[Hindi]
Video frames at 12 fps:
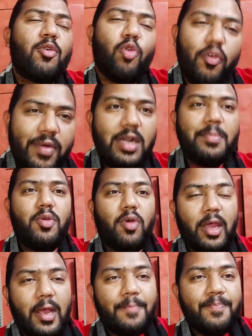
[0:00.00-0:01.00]
कोविड भी हो
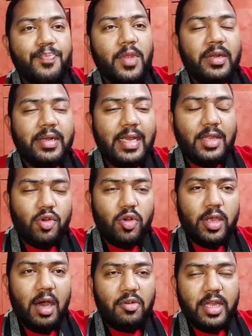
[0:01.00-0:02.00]
गया नहीं तो
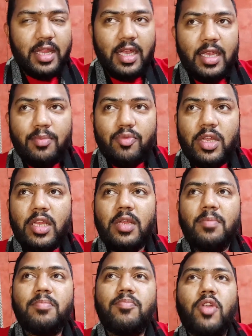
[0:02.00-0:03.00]
क्या होता था कि पूरी
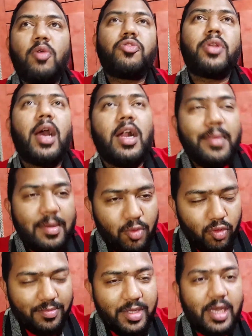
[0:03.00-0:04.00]
पूरे उत्तराखंड में हम
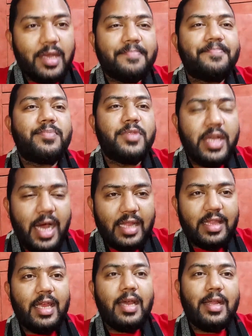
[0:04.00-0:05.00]
घूमते
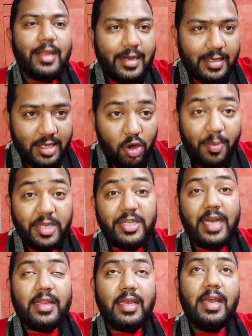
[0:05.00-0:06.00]
दिखाते अलग अलग जगहों पर
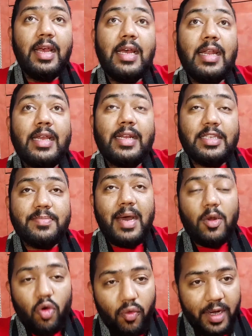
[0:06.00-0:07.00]
जाते लेकिन इस बार
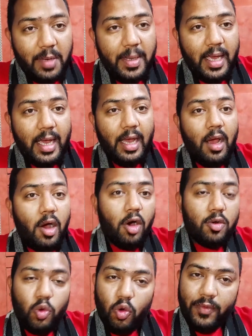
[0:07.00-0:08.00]
कोविड भी है और
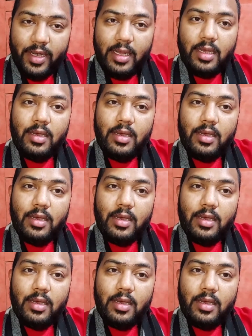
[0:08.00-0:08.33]
कोविड